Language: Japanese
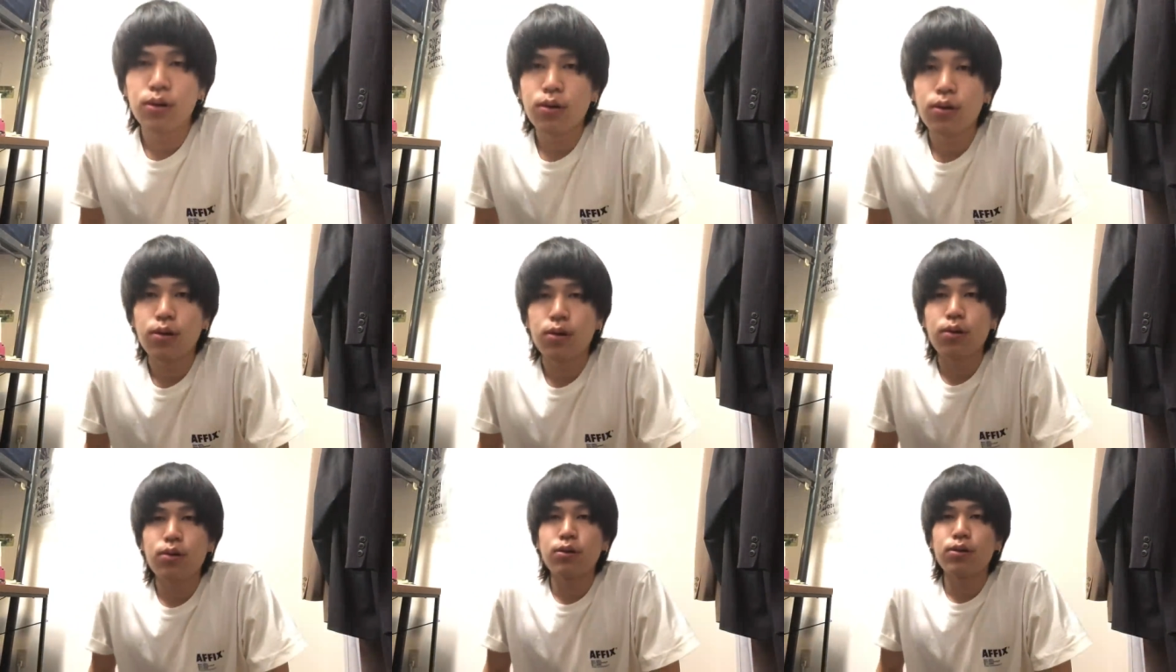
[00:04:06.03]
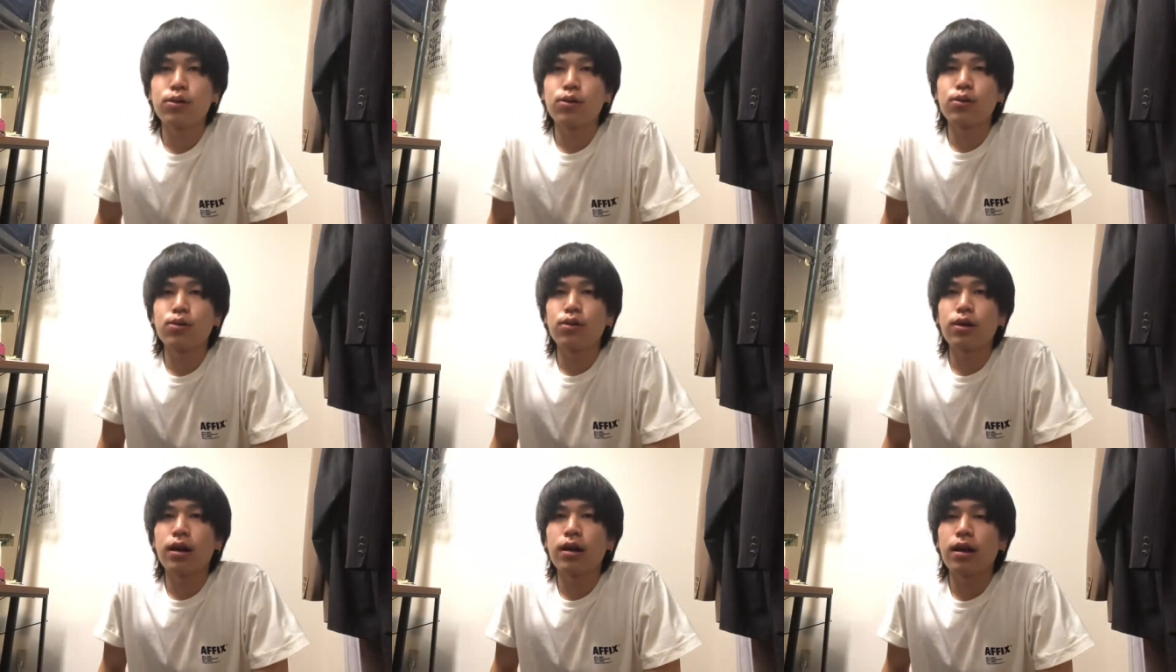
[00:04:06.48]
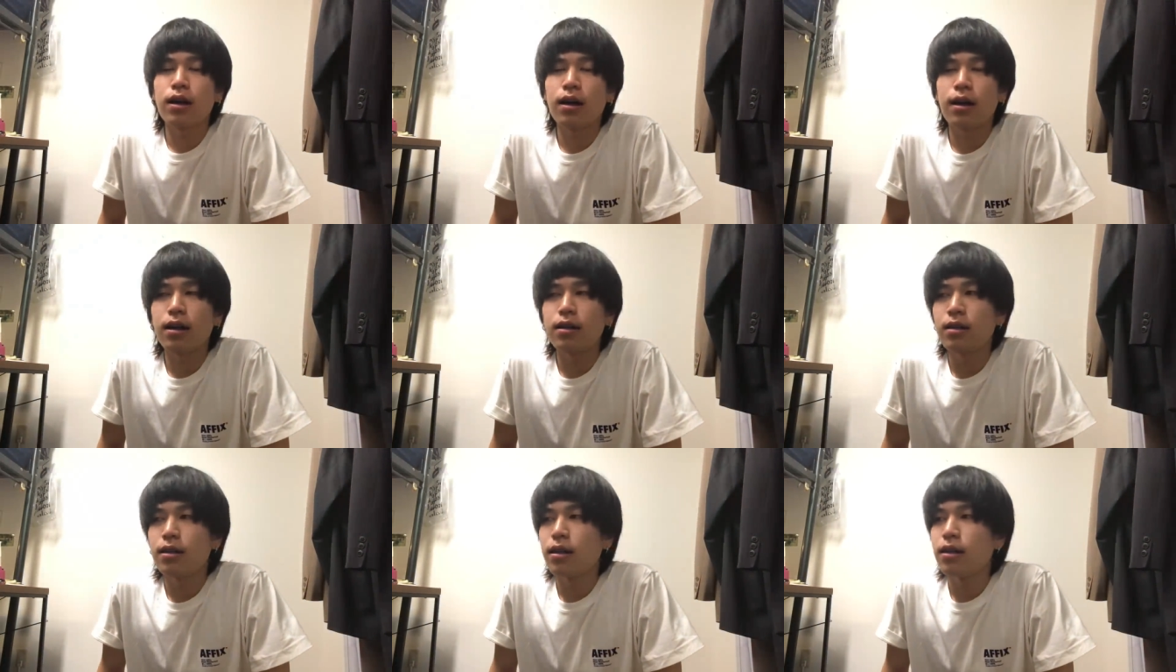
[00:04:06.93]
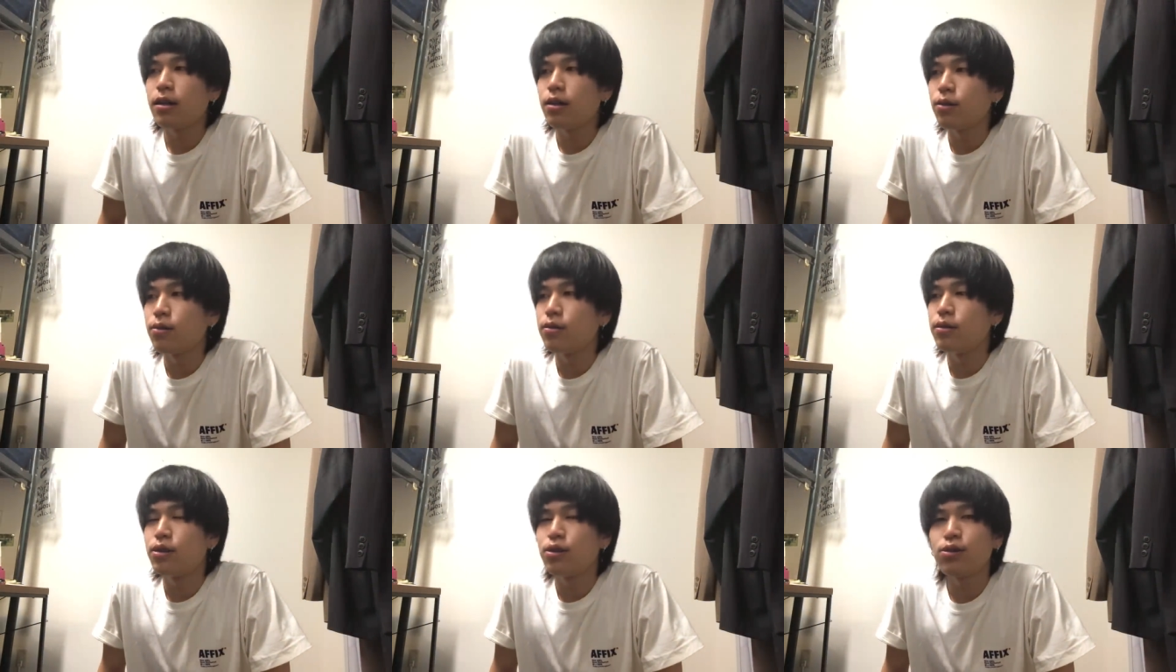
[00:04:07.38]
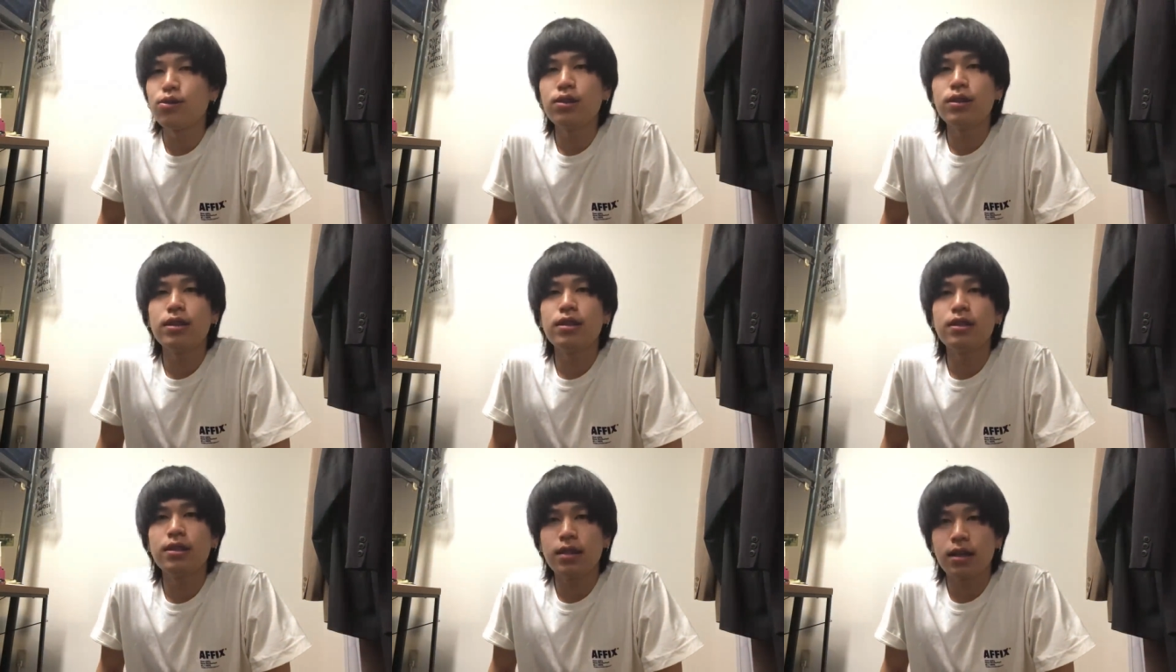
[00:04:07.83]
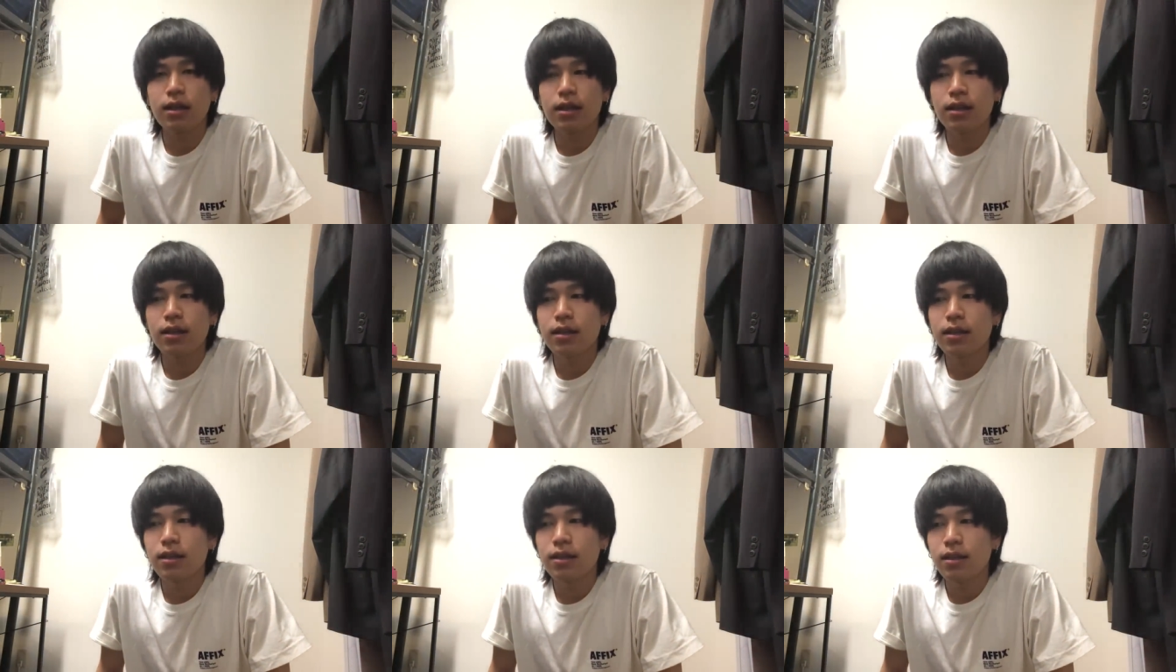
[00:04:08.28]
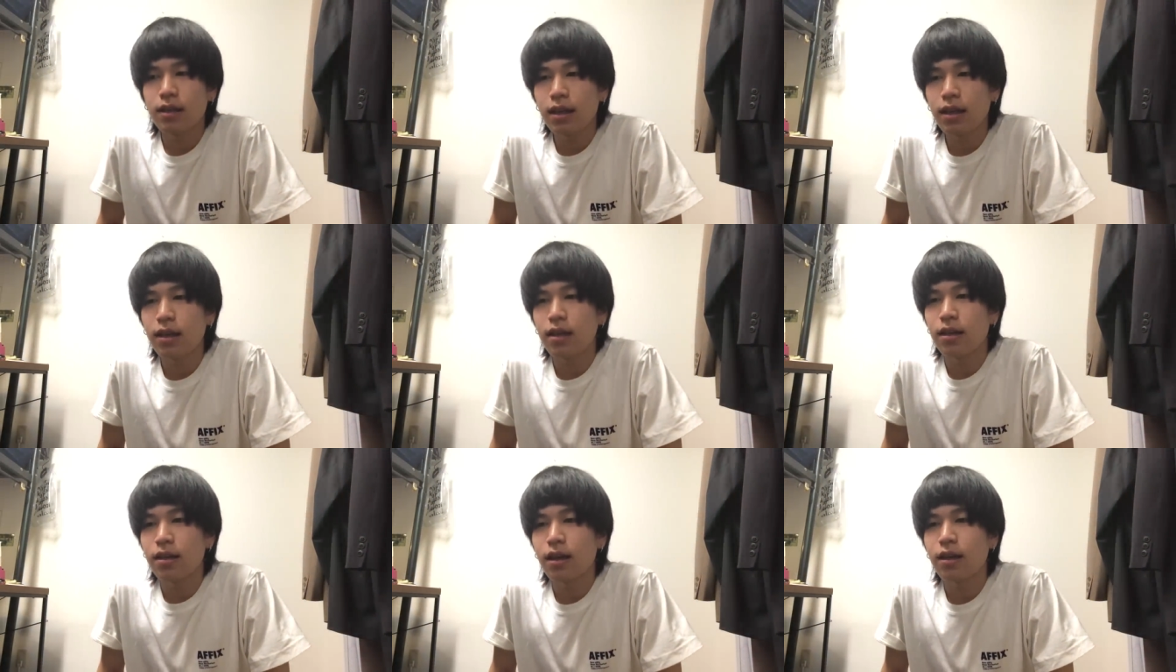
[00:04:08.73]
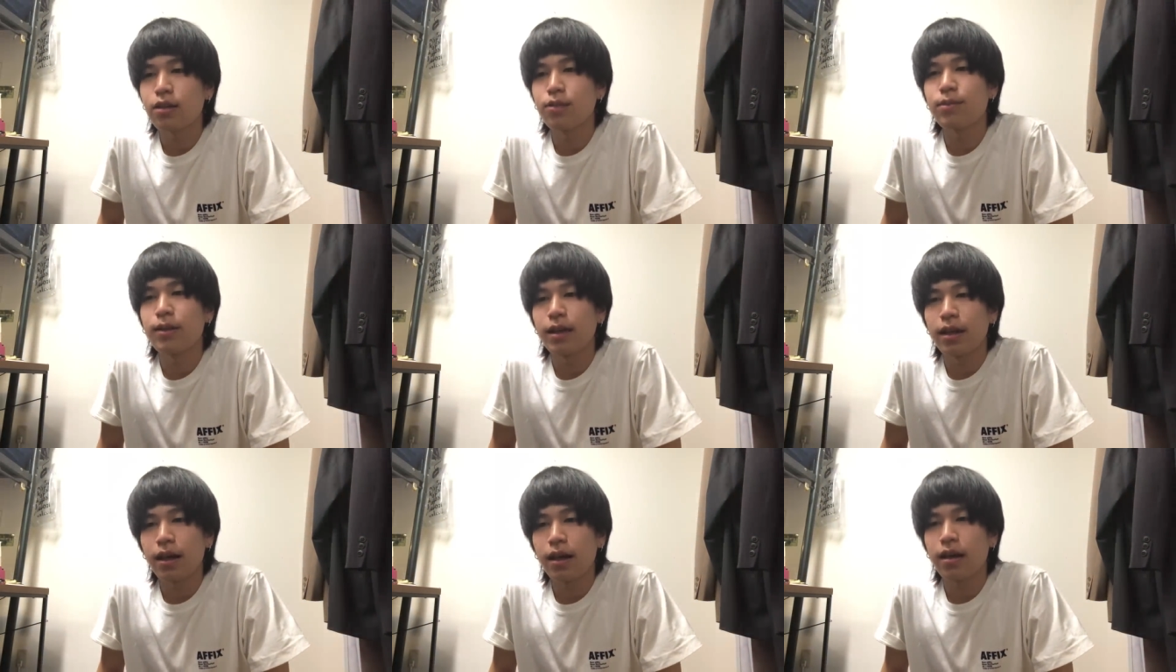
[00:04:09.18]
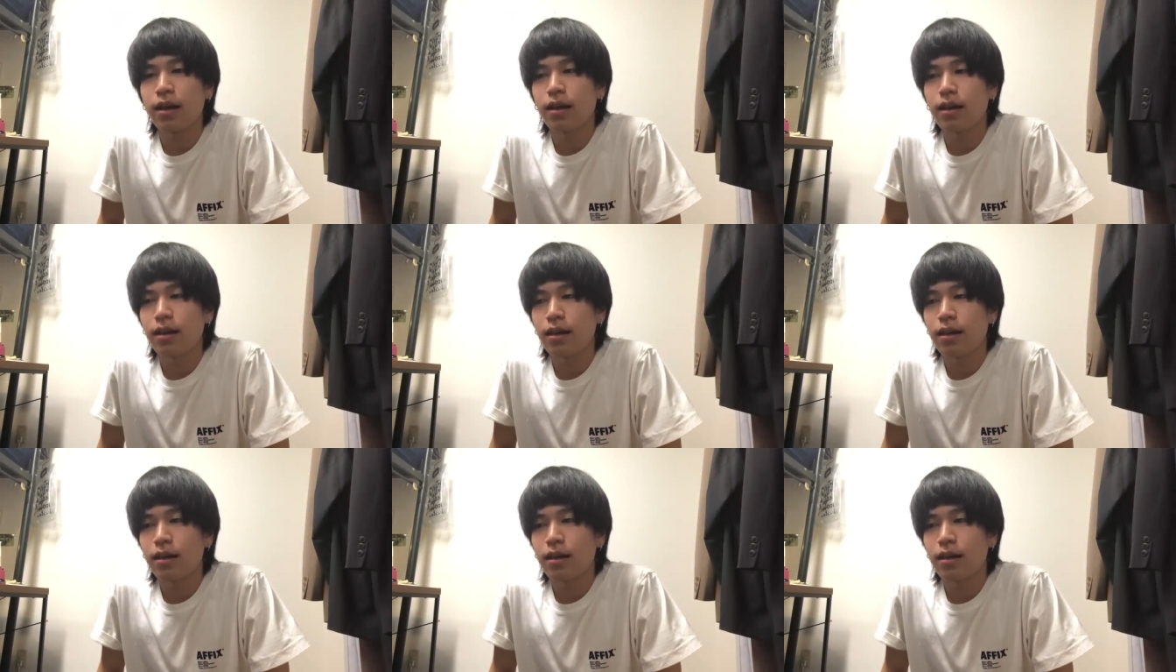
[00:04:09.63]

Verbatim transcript: 日のこの動画が上がった日の11時に楽まで